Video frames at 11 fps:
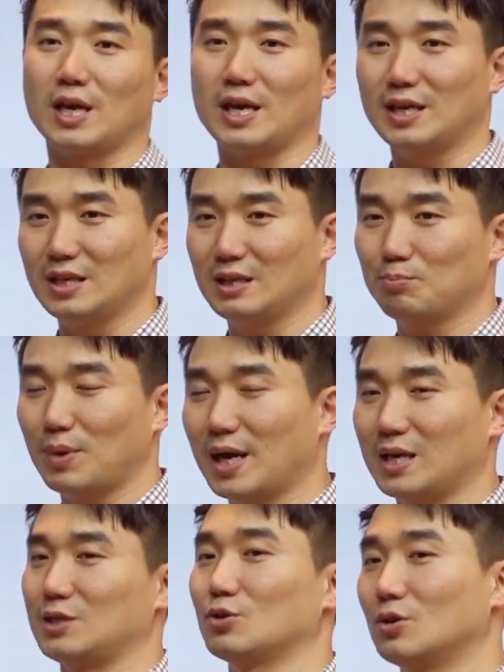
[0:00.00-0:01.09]
게 init
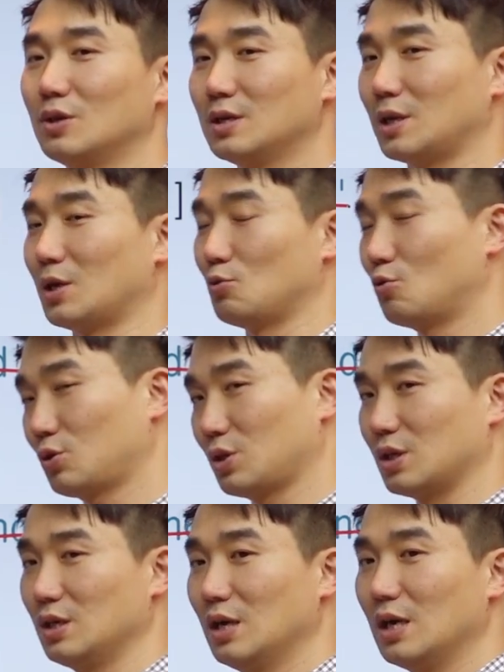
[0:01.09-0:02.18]
파일이죠.
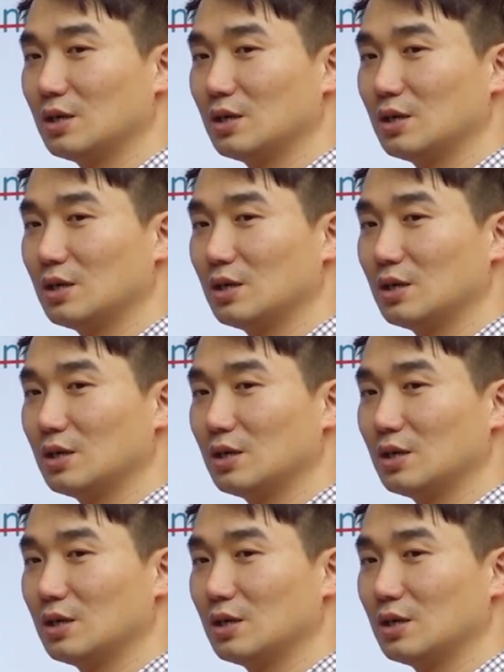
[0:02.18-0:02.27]
요것들을